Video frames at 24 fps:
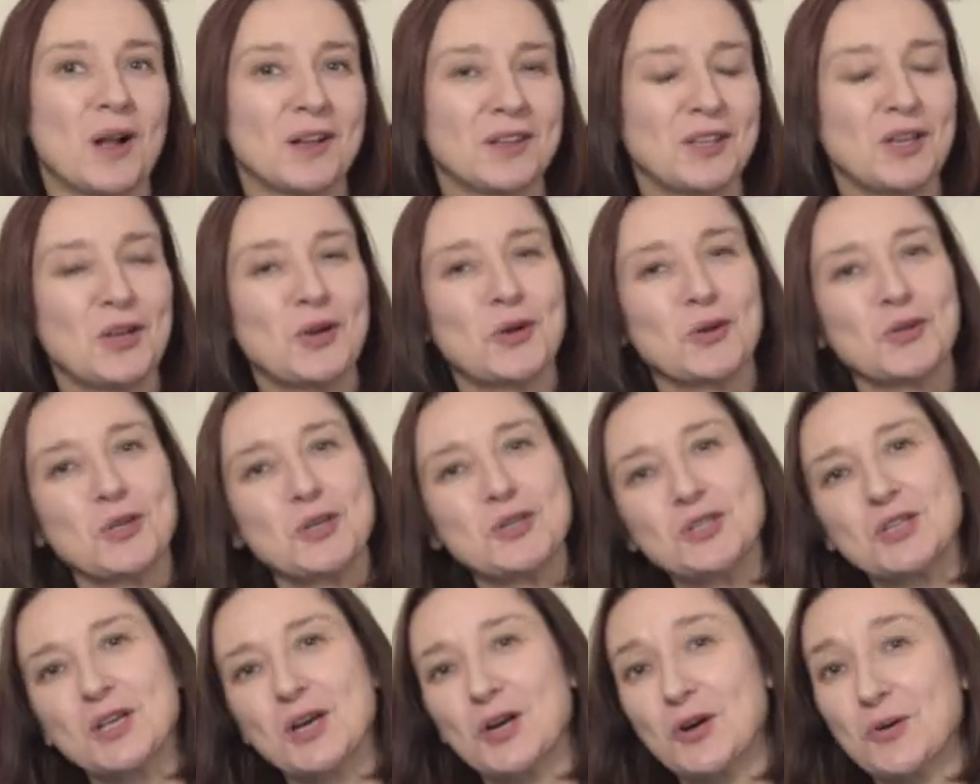a
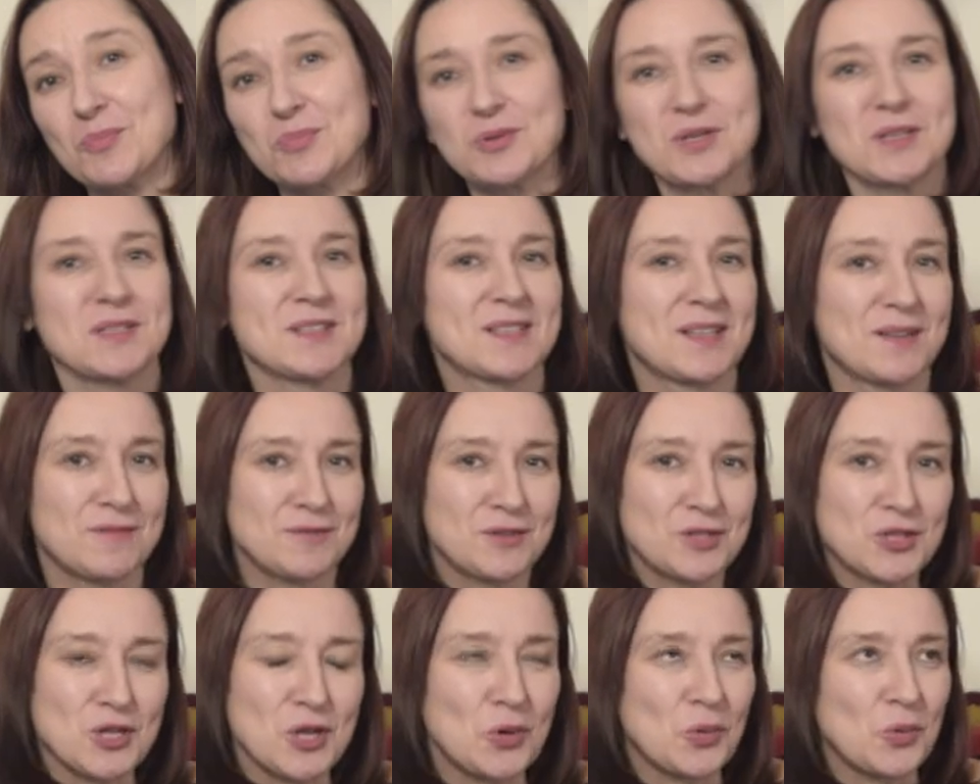niekoniecznie jako
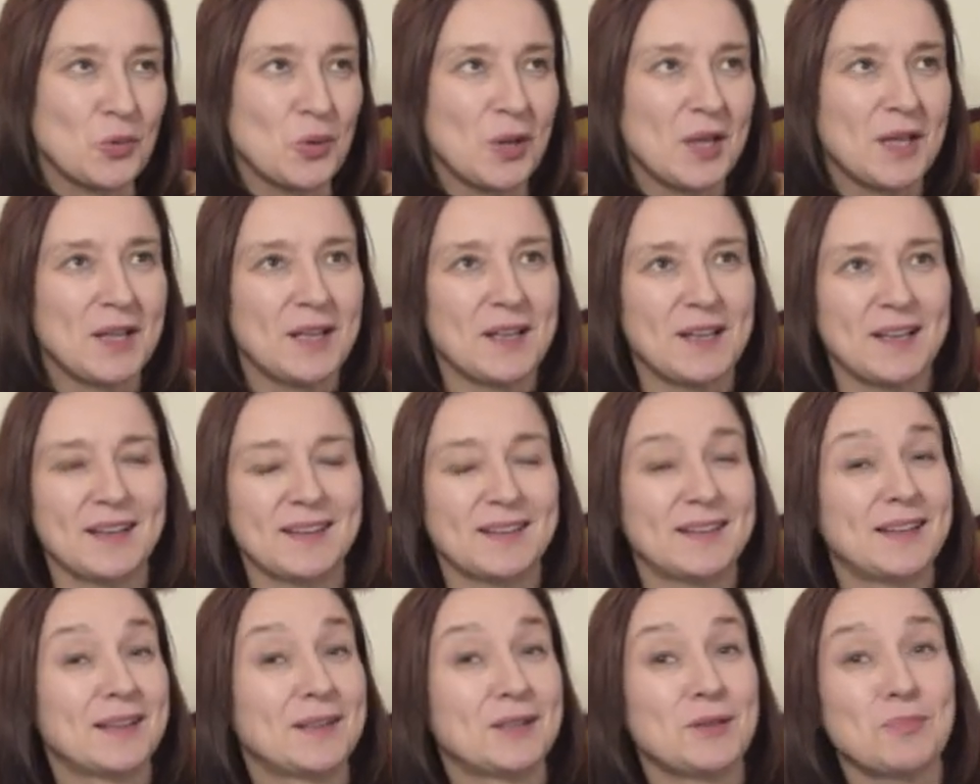przedstawicielu
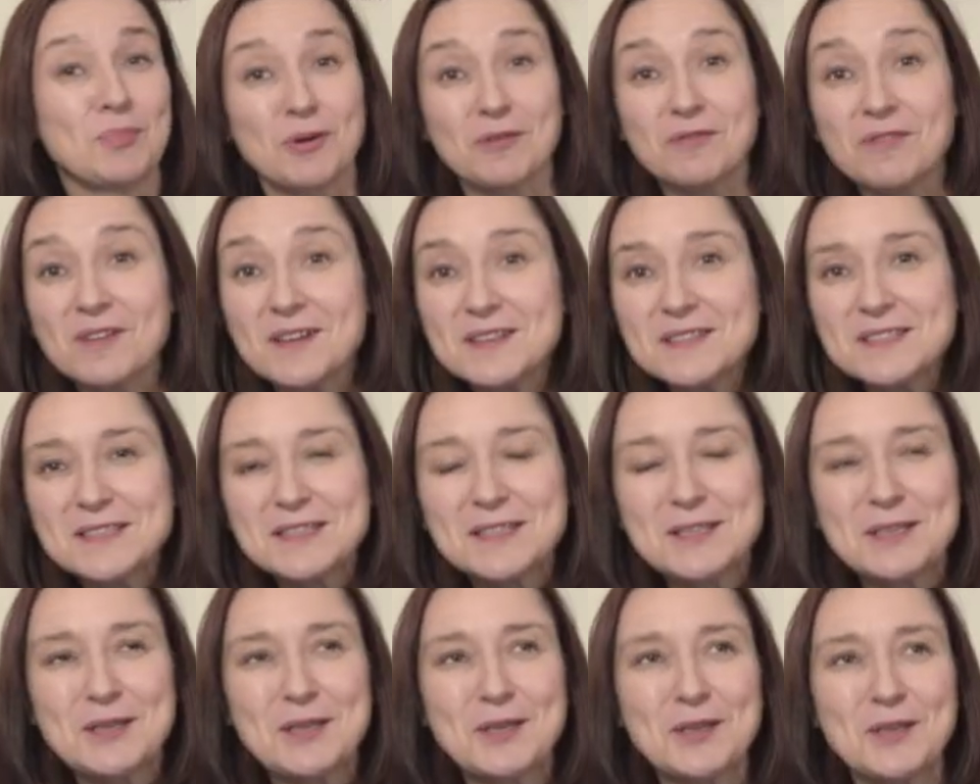danej
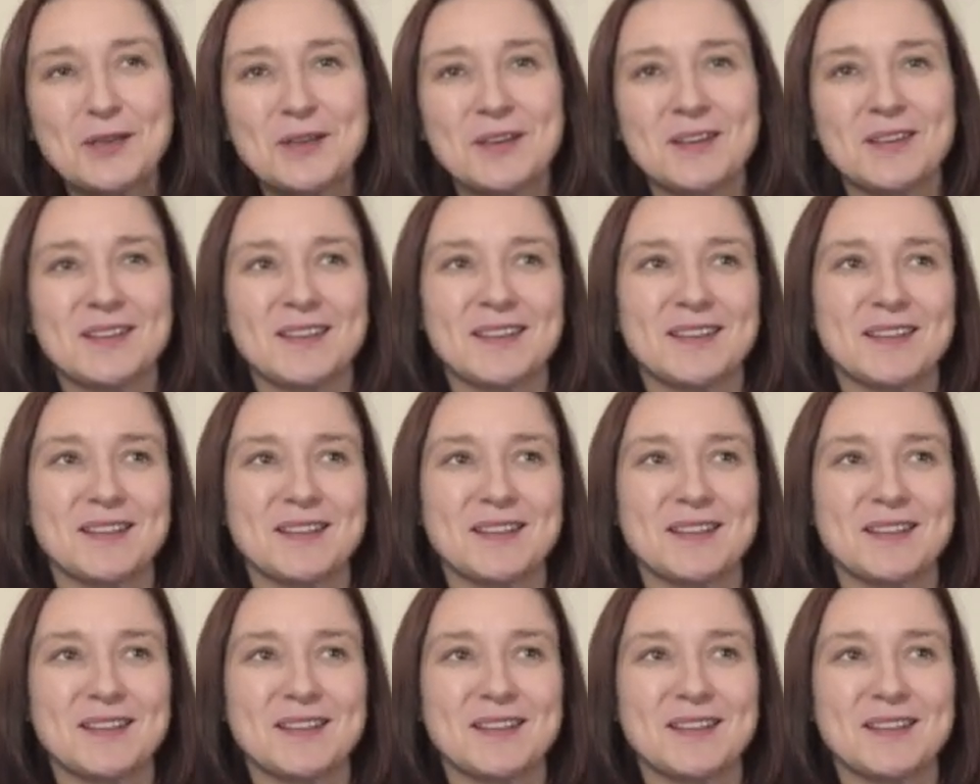profesji